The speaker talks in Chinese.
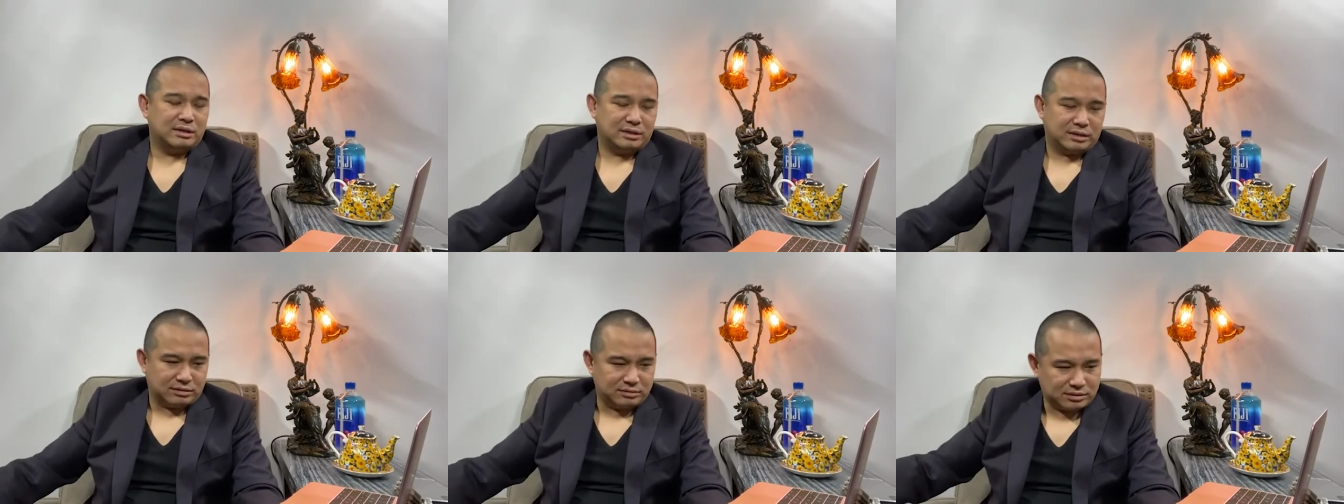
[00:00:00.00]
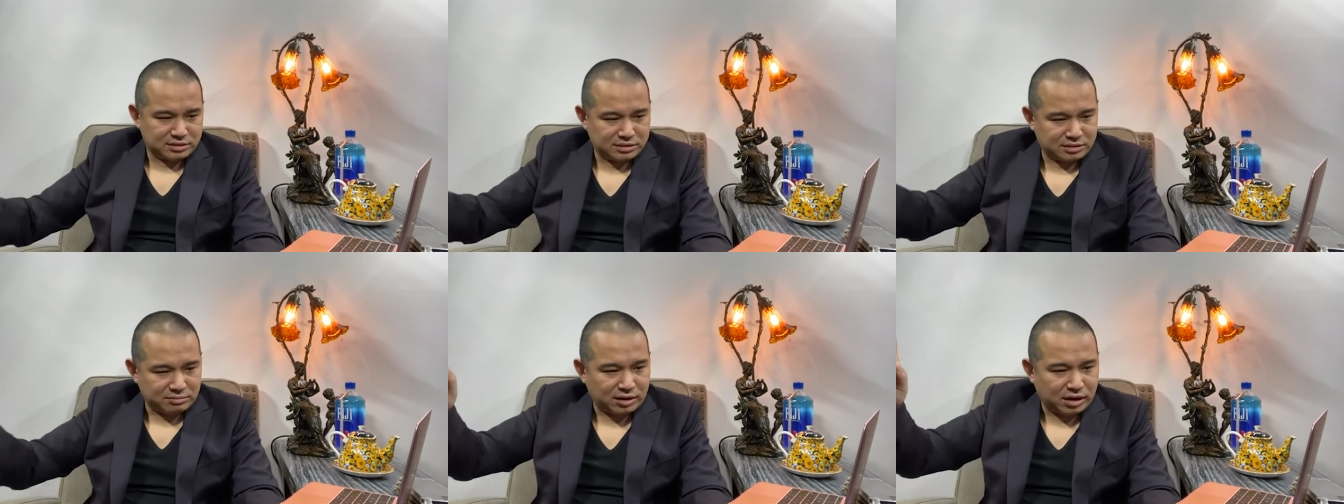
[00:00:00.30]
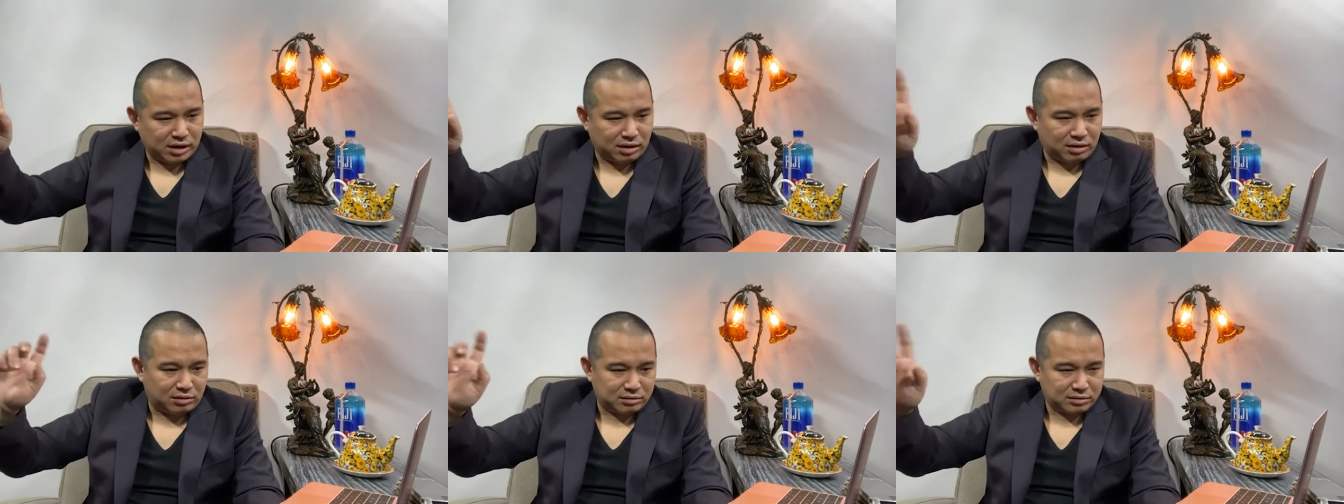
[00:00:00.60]
他说这么
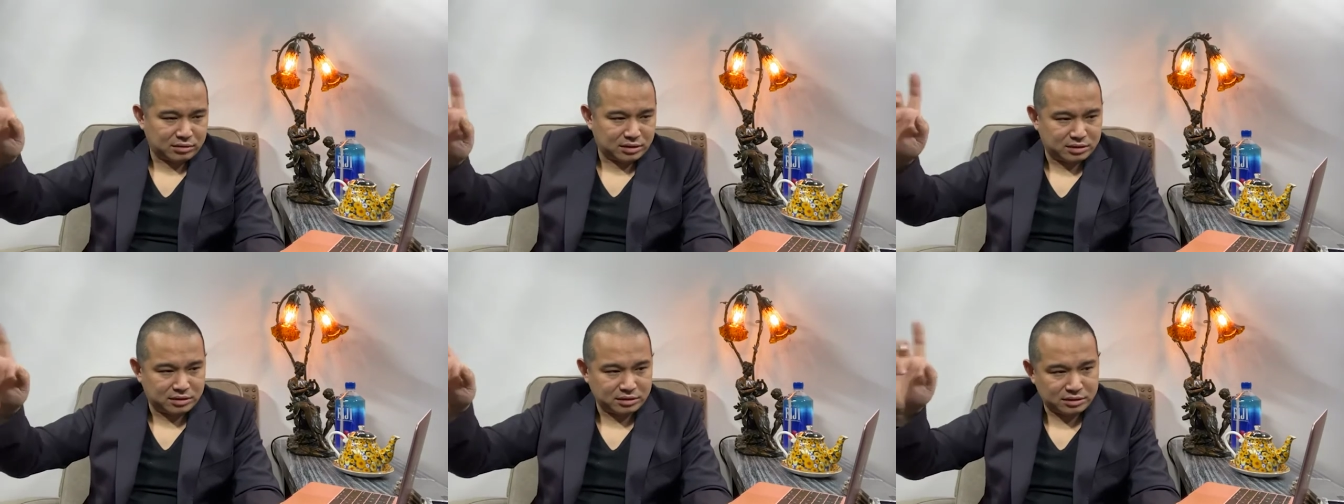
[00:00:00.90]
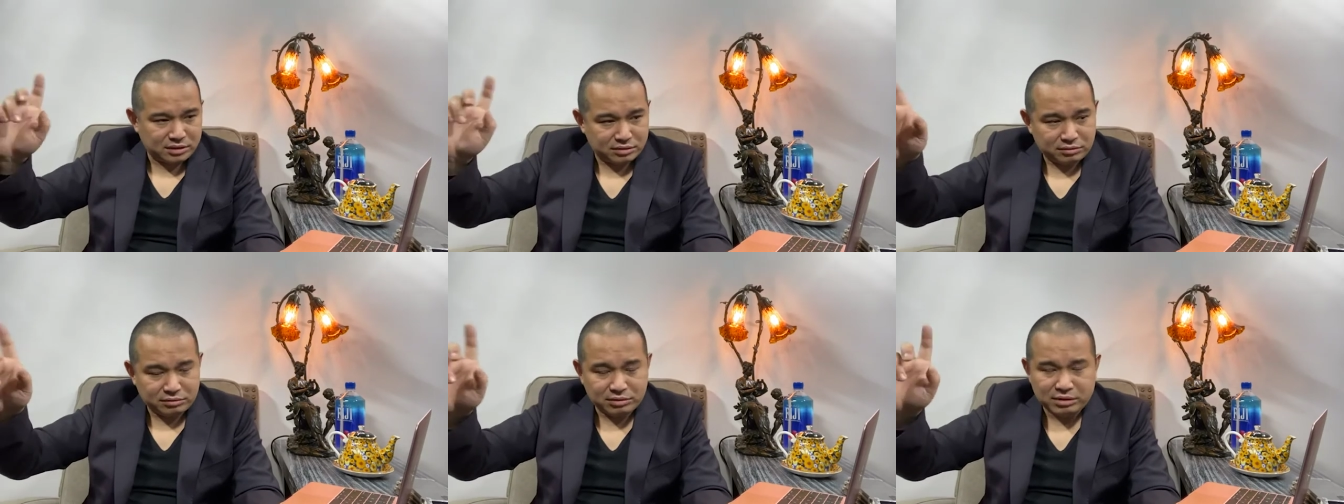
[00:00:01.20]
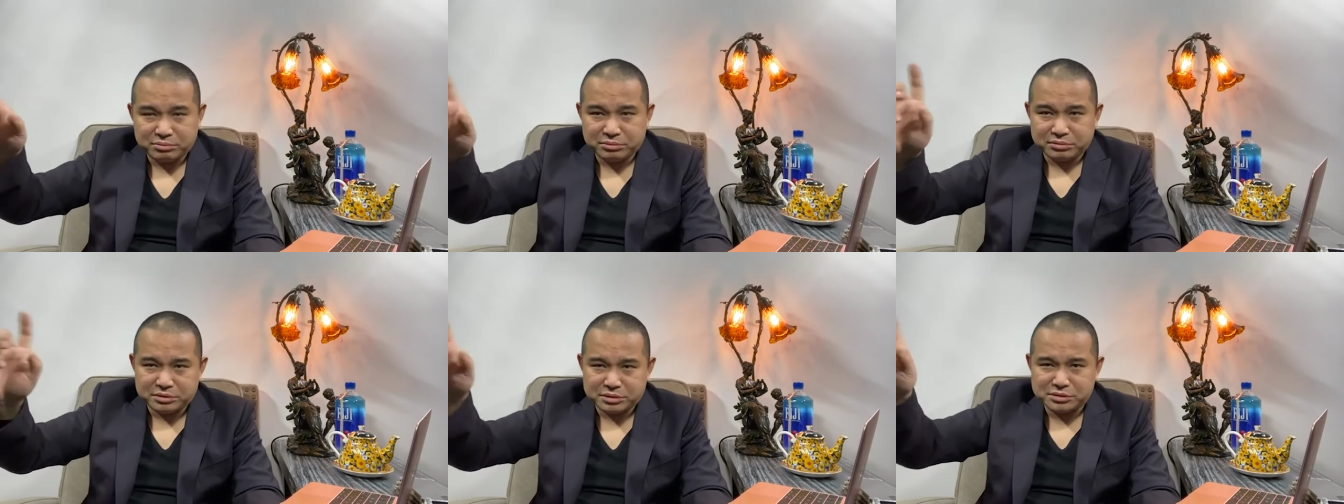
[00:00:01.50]
好，可能
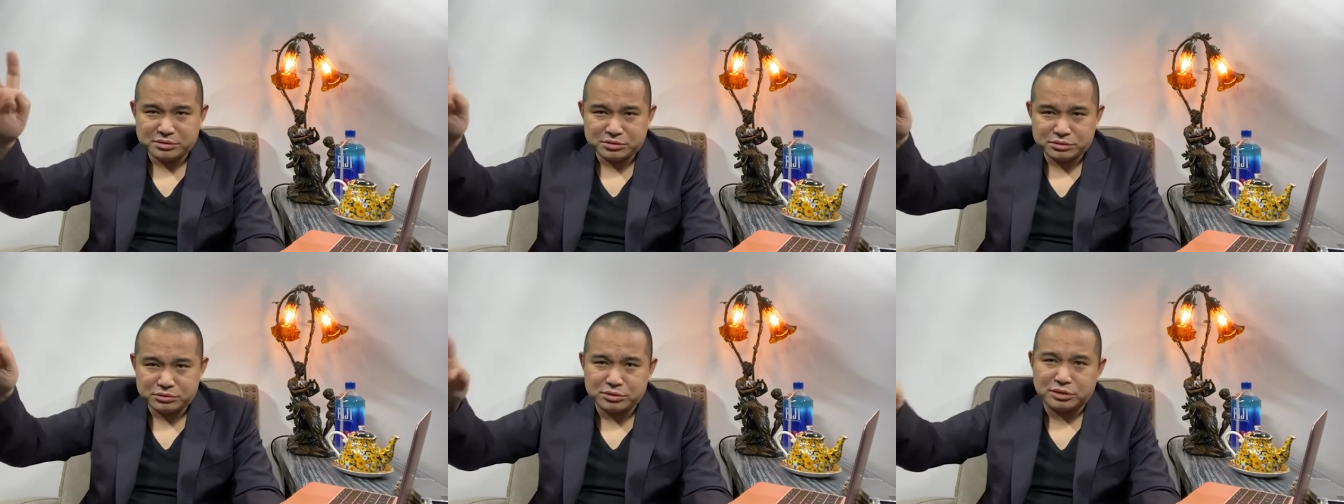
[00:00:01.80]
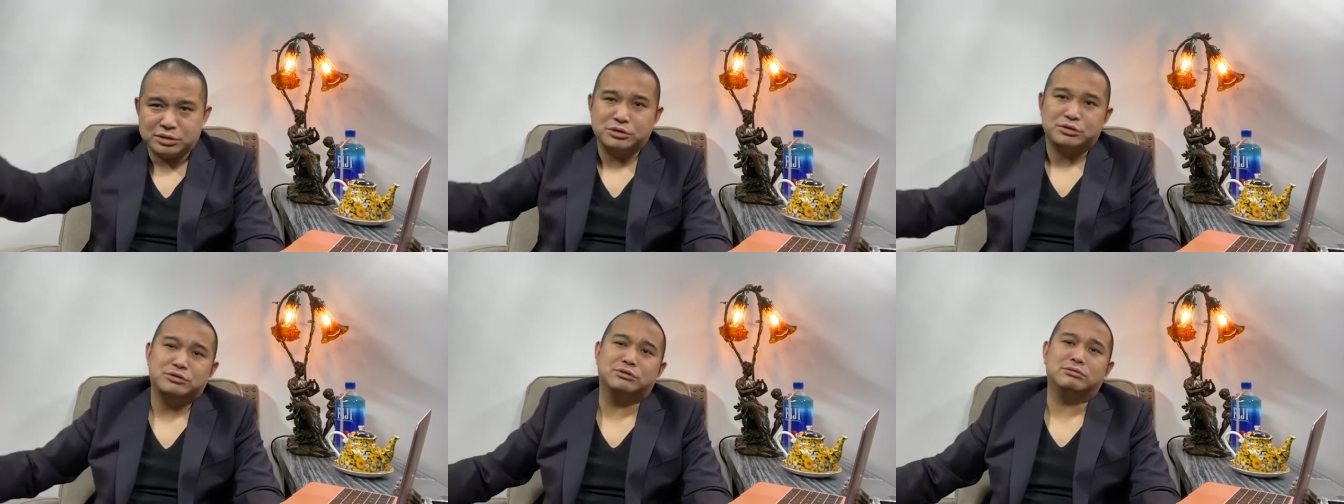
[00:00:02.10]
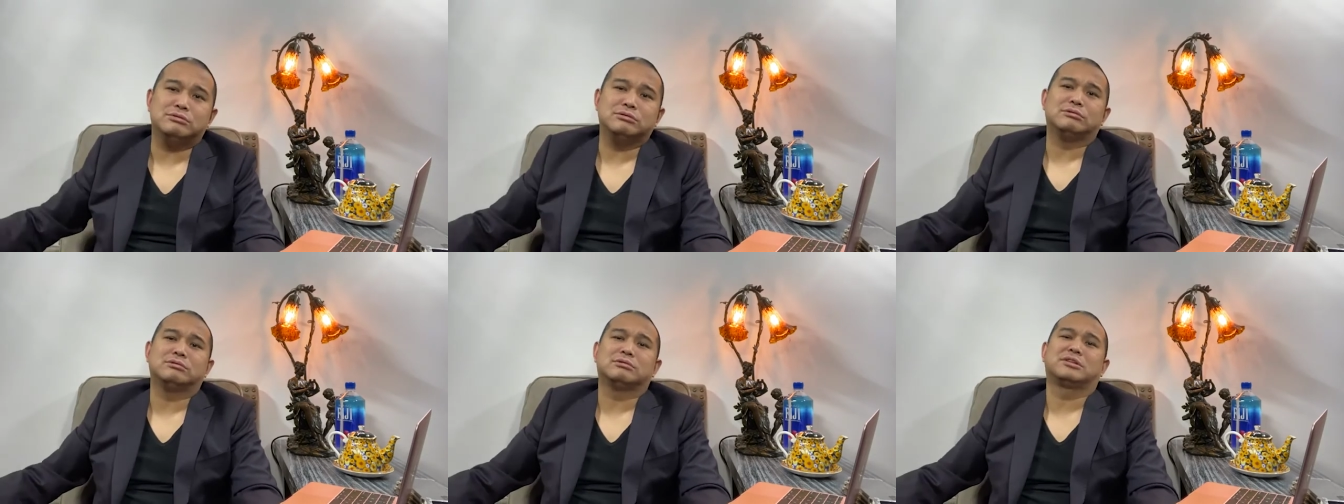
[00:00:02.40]
会不会是这个
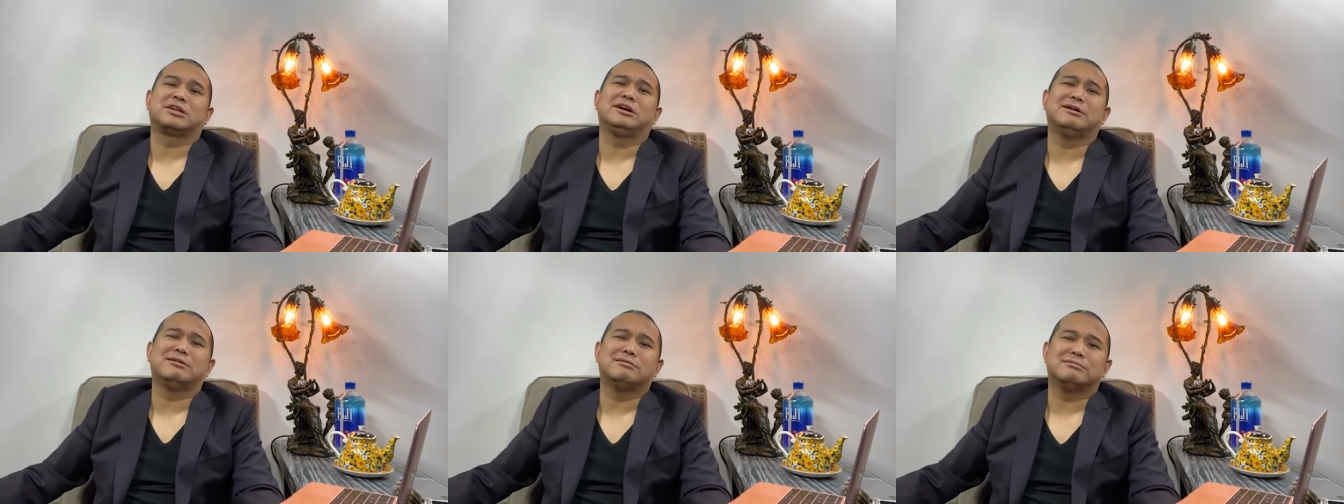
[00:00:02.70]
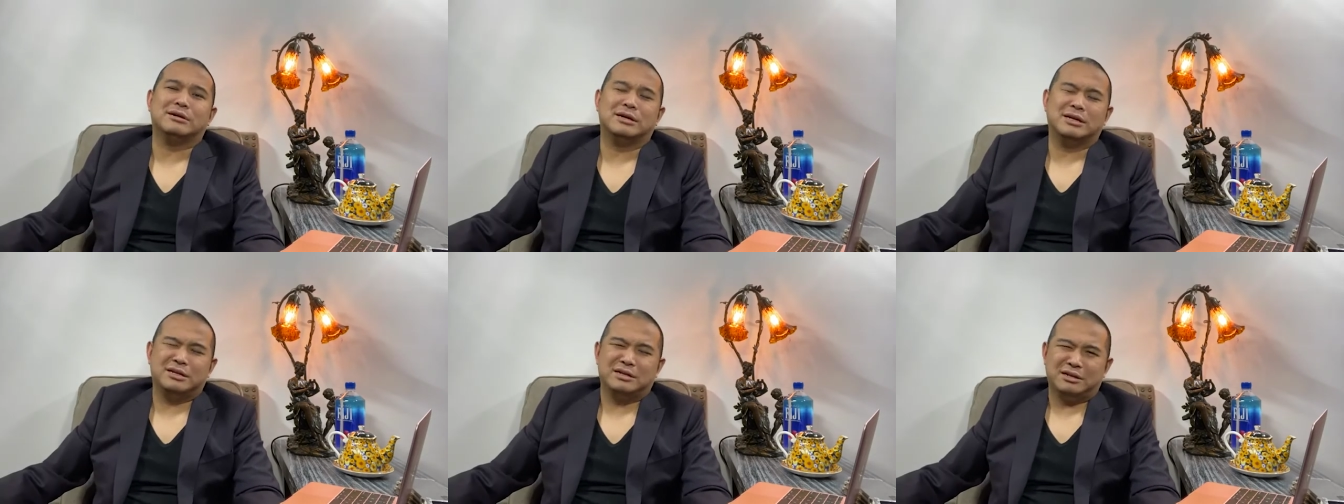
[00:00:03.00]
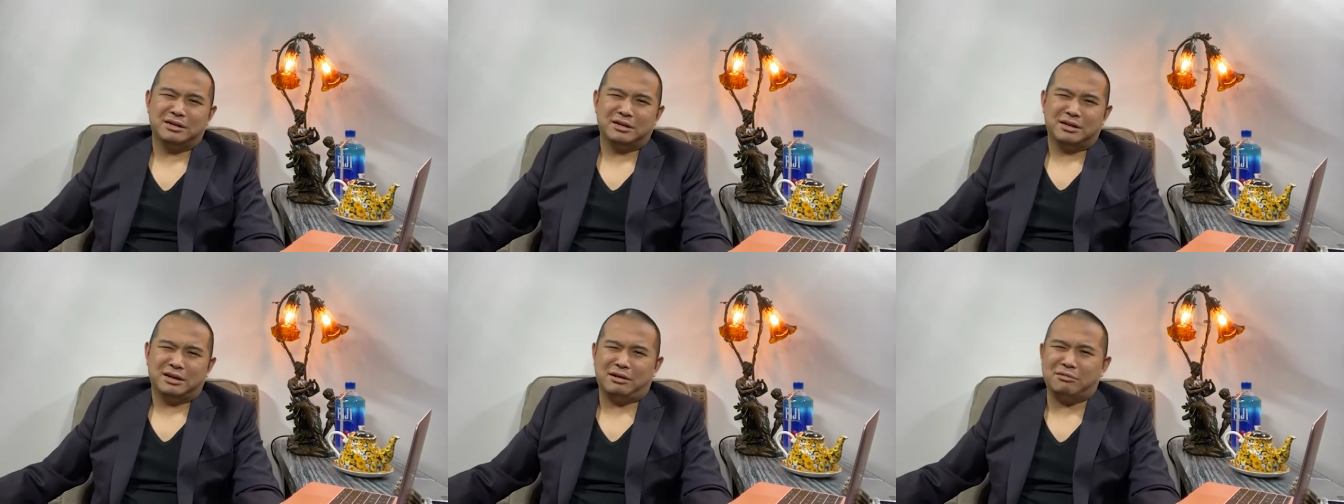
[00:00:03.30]
中共特务
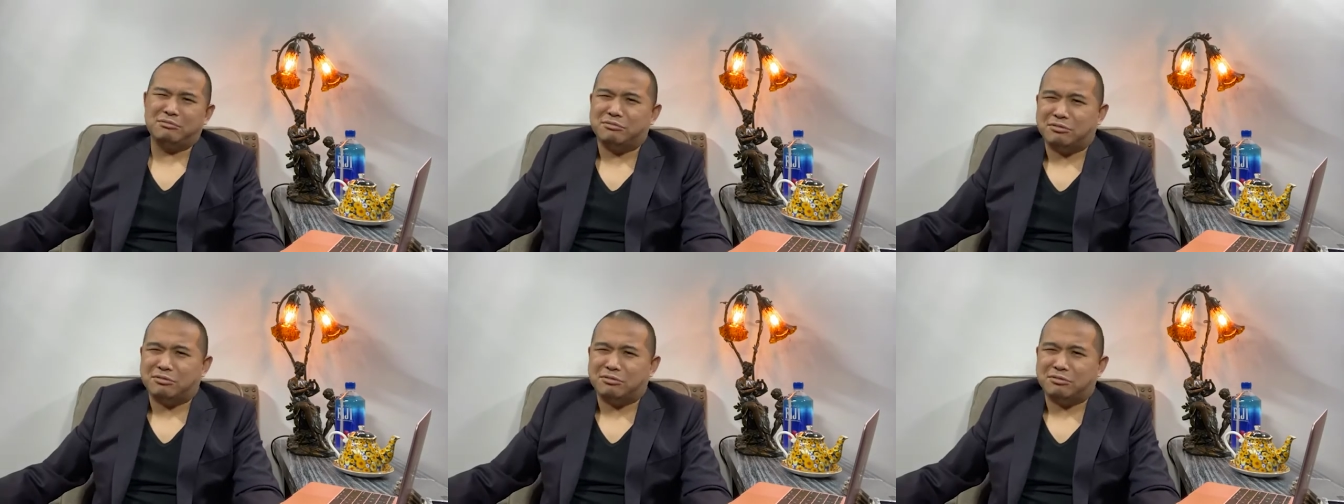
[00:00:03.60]
啊？